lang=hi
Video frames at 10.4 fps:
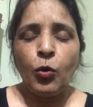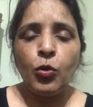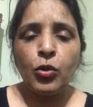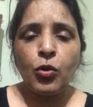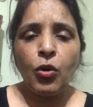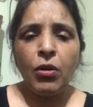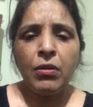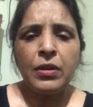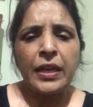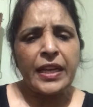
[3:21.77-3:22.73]
उनको
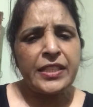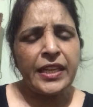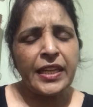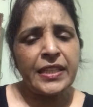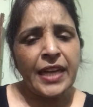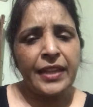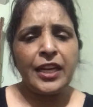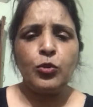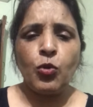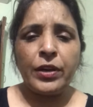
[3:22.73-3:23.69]
किसी के ज़्यादा
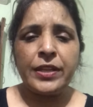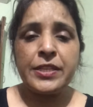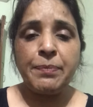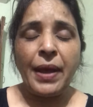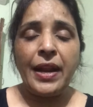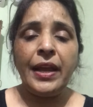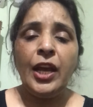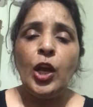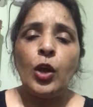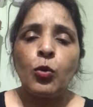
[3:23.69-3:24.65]
टोकने से पहले
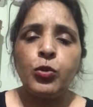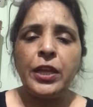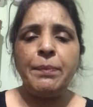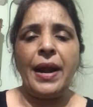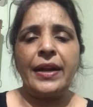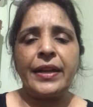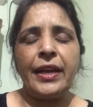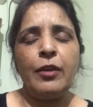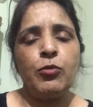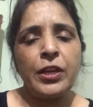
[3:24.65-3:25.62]
खुद ही बैठ
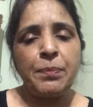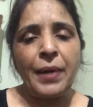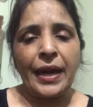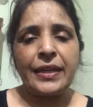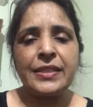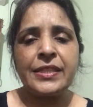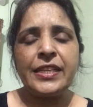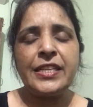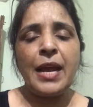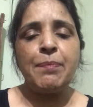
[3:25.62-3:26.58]
के उनकी प्रैक्टिस की
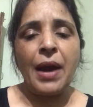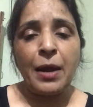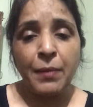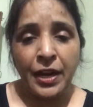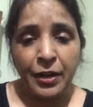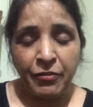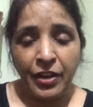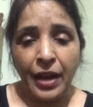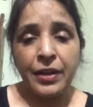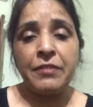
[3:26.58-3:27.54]
जाए बार बार
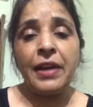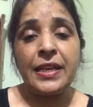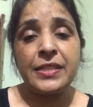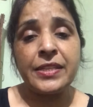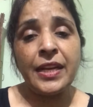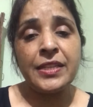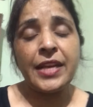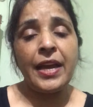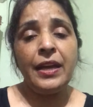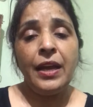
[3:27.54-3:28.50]
रिवाइज किया
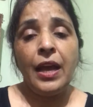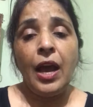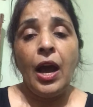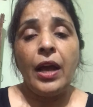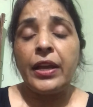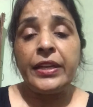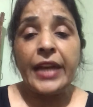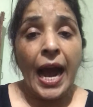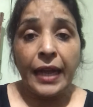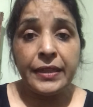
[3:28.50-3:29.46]
जाए
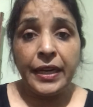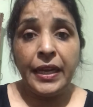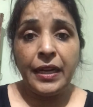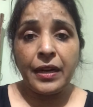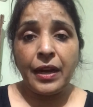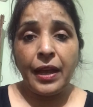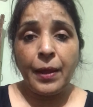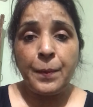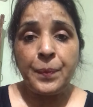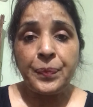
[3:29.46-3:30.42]
याद नहीं करना है
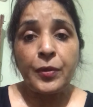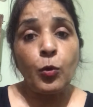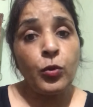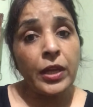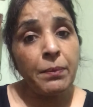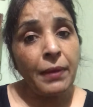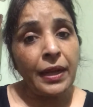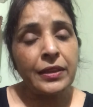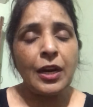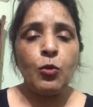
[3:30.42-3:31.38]
उनकी
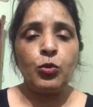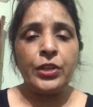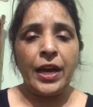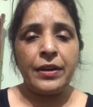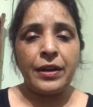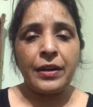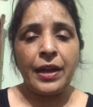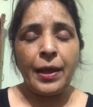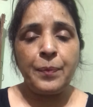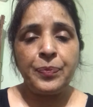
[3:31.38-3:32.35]
मात्राओं को ध्यान रखना
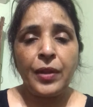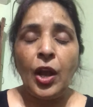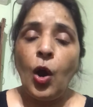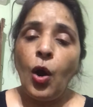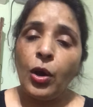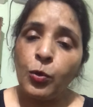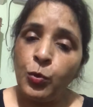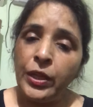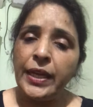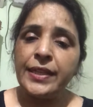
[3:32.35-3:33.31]
है और
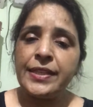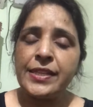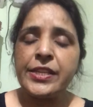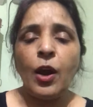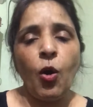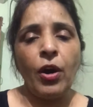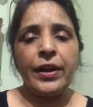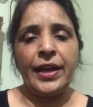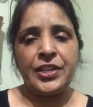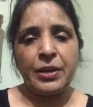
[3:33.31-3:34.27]
उन्हीं के जैसे और
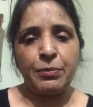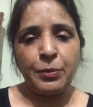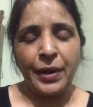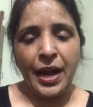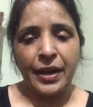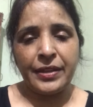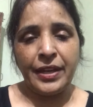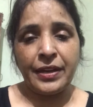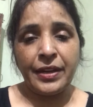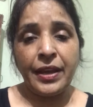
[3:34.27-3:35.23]
नए शब्द बना के
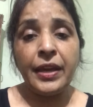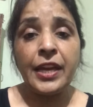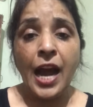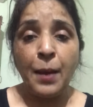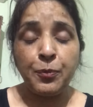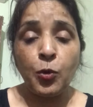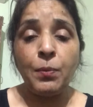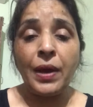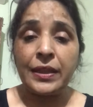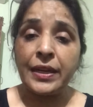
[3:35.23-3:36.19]
देखने हैं कि आपको
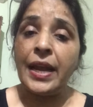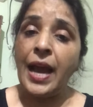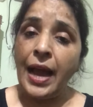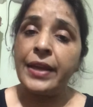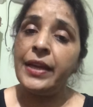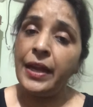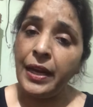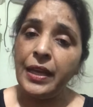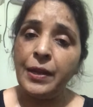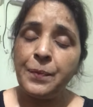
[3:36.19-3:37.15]
मात्राएं आई या
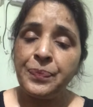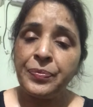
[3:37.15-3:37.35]
नहीं